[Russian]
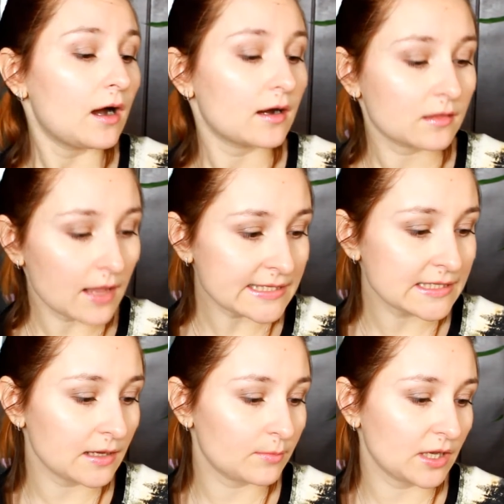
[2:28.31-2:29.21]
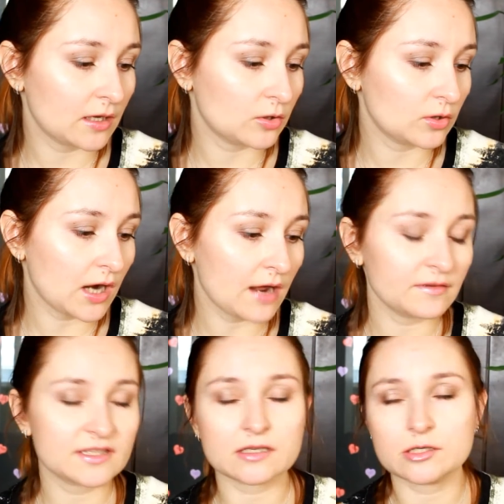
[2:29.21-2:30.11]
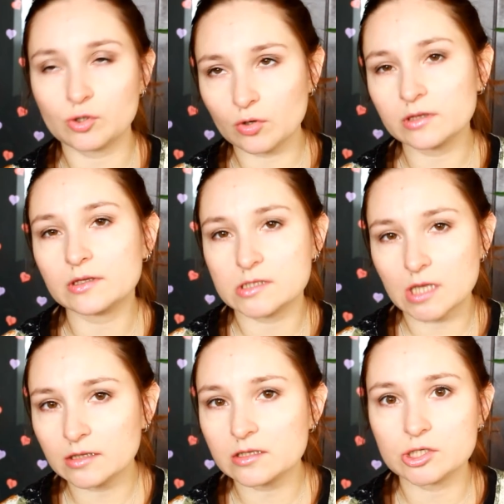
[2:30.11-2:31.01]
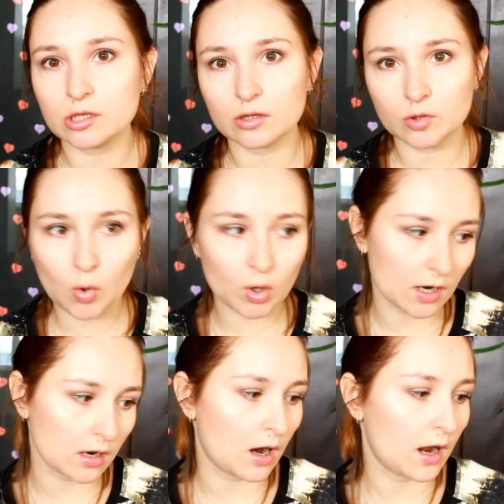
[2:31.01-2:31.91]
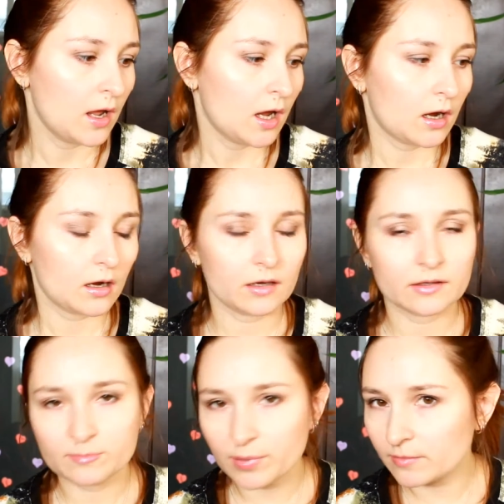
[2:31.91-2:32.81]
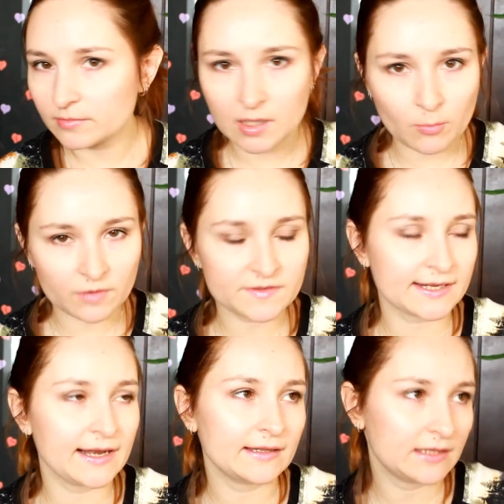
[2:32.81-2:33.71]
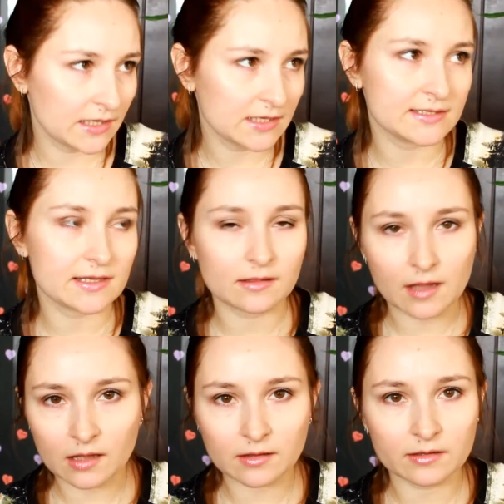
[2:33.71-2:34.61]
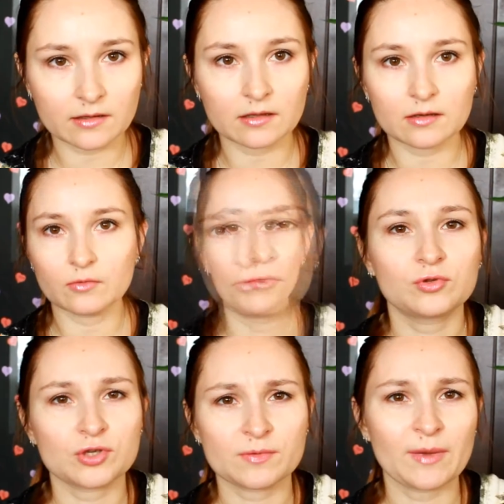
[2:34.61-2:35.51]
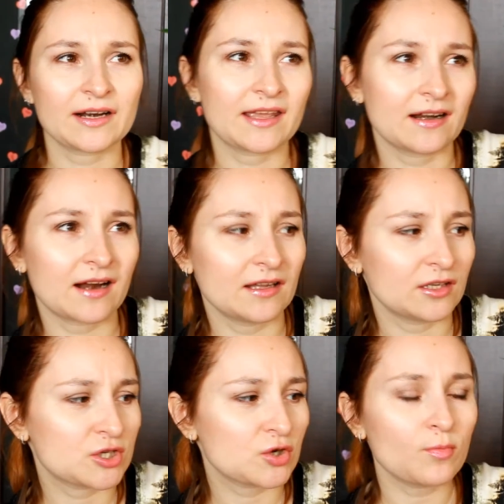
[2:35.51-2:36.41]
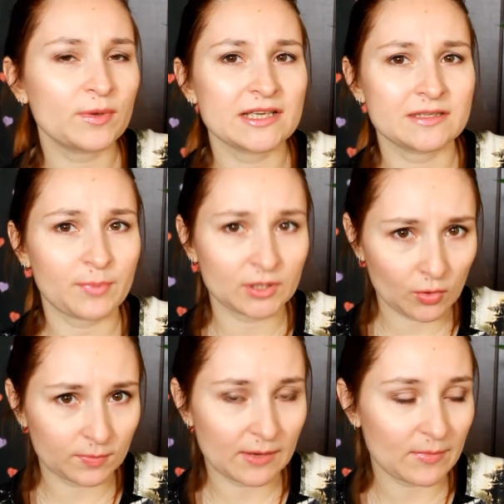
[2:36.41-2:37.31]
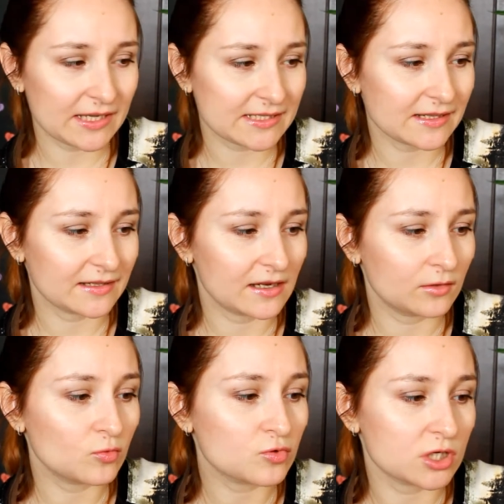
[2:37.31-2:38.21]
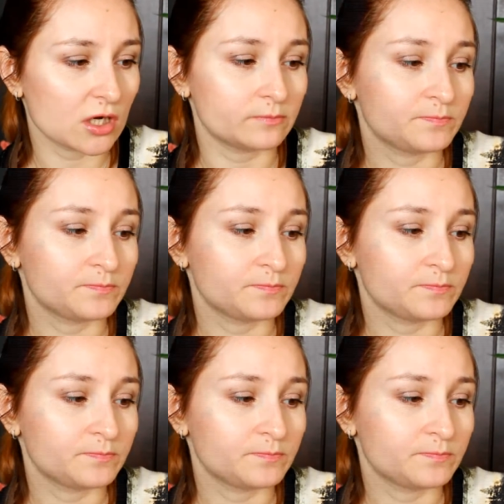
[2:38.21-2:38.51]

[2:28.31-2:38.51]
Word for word: А, классное, мне оно нравится, стоит достаточно дорого. А, на мой взгляд, есть аналоги. А, у той же марки Organic Shop есть подобное масло для душа.